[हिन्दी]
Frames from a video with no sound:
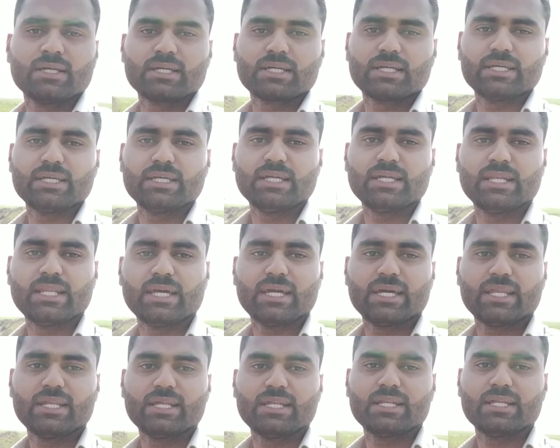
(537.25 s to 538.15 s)
कि ये
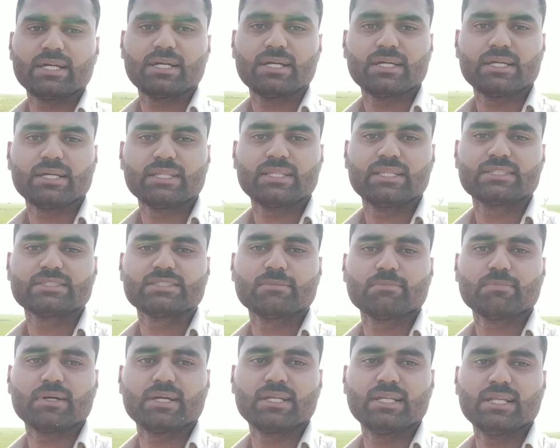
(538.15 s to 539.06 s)
नहर है ना इधर से
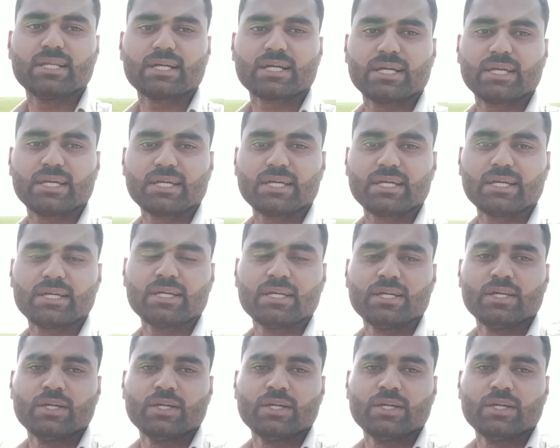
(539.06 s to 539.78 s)
पानी लगाएंगे